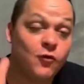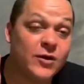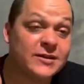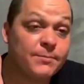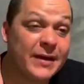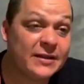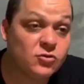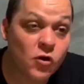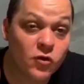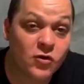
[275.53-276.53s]
fuerte
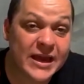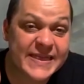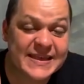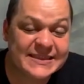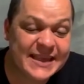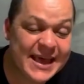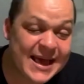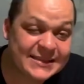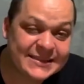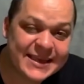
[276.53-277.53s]
para todo lo que
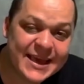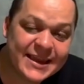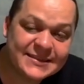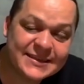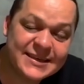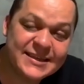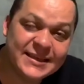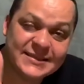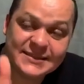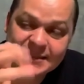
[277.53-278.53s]
deseas, quieres y
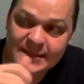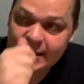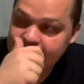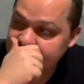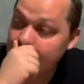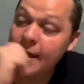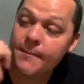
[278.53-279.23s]
necesitas.